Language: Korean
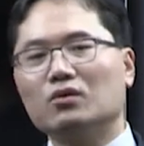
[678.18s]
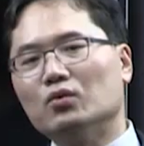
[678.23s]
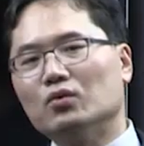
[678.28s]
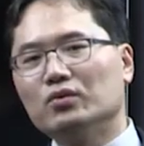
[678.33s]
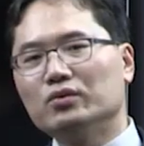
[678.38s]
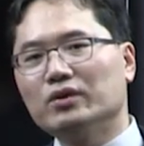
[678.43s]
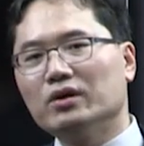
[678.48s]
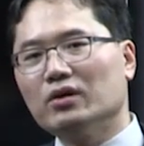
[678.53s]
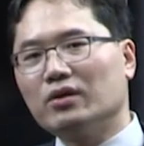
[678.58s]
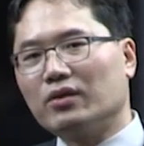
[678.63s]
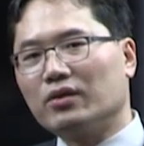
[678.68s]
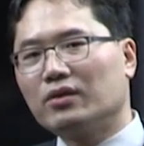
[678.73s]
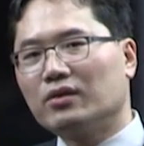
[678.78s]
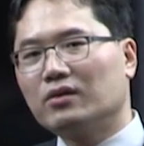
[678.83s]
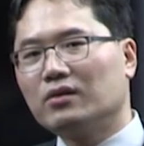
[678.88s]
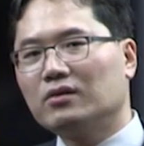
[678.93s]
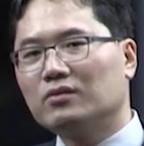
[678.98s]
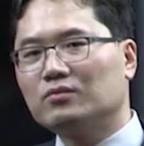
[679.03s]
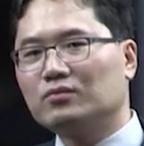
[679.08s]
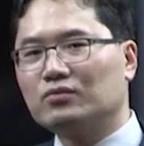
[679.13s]
5년
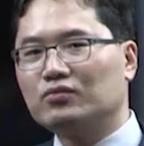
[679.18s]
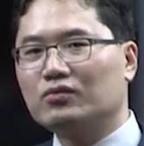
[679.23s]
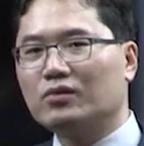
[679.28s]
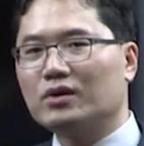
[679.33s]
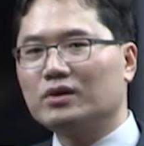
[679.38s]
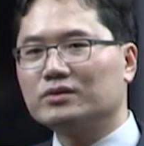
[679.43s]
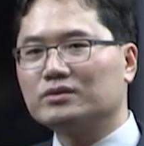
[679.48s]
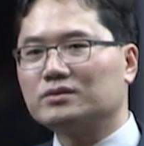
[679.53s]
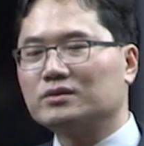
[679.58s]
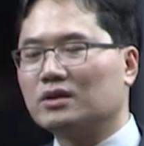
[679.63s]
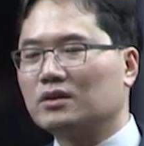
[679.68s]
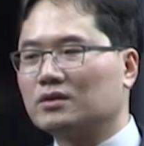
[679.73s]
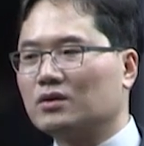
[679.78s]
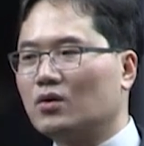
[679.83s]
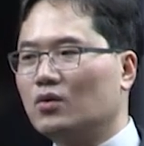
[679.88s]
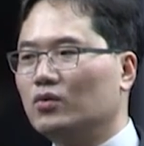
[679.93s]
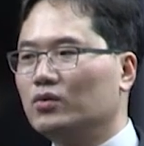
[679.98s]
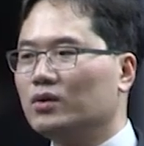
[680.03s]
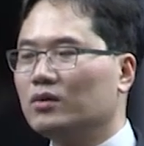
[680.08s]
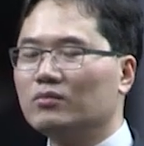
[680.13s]
부과했다.
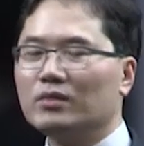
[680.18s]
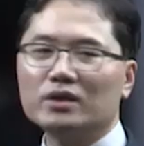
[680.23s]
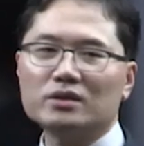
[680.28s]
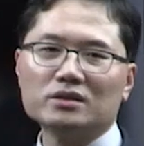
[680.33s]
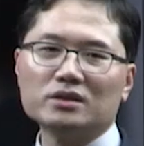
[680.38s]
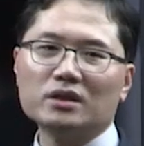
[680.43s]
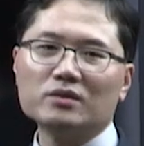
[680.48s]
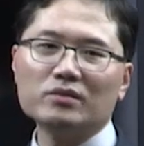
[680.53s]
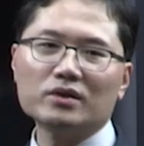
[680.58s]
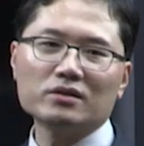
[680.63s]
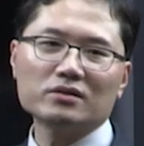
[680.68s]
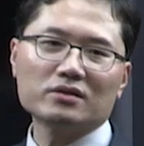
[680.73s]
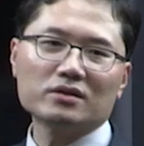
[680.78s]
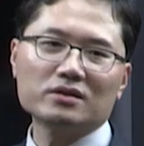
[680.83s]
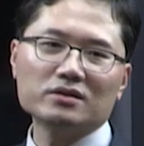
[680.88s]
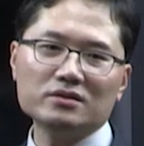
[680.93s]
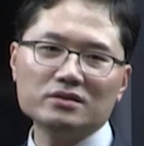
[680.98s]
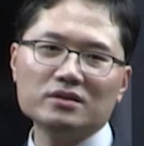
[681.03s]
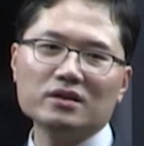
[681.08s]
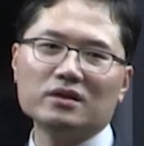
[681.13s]
그러니까 5년만 지나면
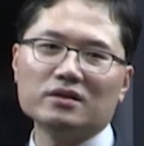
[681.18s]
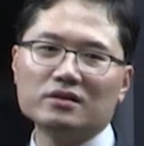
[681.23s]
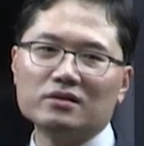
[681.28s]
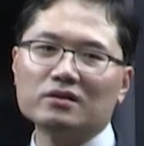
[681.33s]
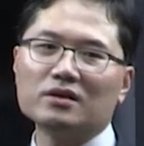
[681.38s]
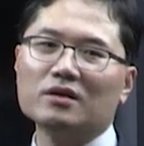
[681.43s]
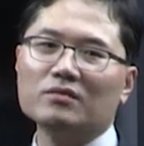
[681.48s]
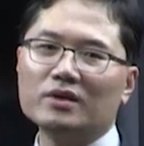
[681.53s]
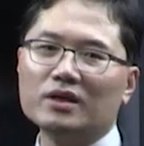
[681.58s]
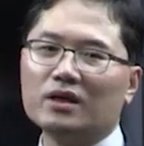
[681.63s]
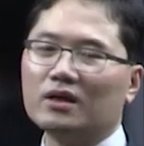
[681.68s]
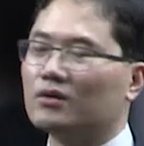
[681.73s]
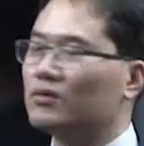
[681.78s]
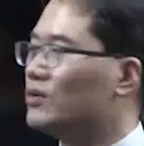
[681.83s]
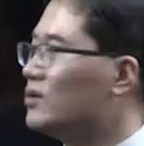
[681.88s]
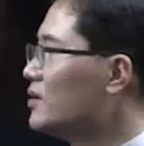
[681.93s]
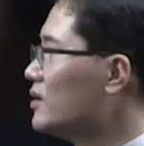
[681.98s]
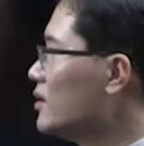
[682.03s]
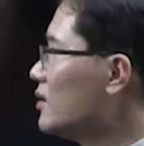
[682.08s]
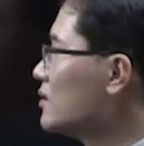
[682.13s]
끝이야 이렇게만 알고
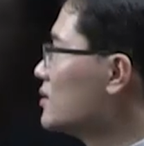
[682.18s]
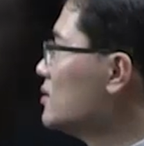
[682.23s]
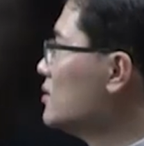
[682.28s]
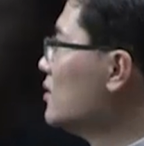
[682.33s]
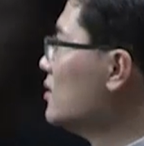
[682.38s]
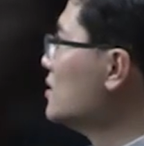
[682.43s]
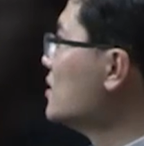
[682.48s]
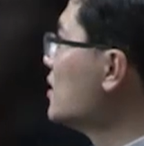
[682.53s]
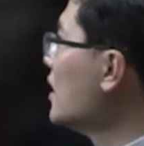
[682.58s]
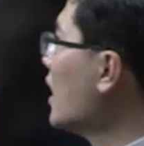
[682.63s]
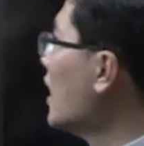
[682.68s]
있는데요. 그거는